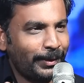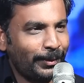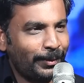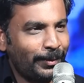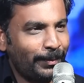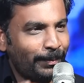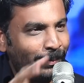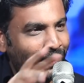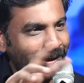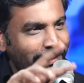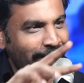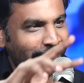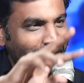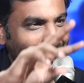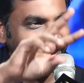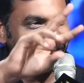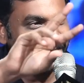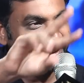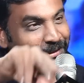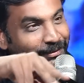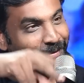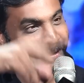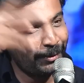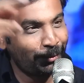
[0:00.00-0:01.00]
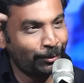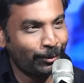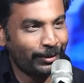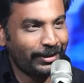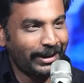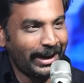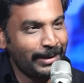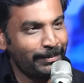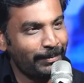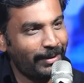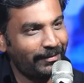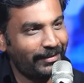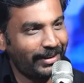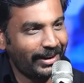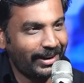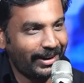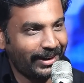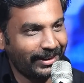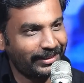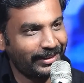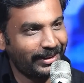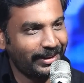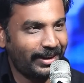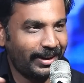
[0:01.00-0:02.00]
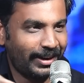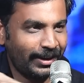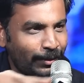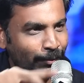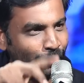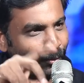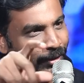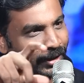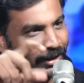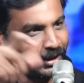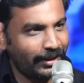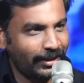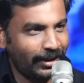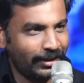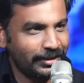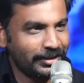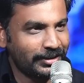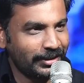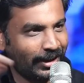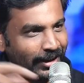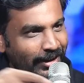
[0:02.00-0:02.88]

பண்ணோம் பட் ஆனால் இதுவே ஒரு கிரைமா வேறு நடந்திருக்கான்னு உங்களுக்கு ஏதாவது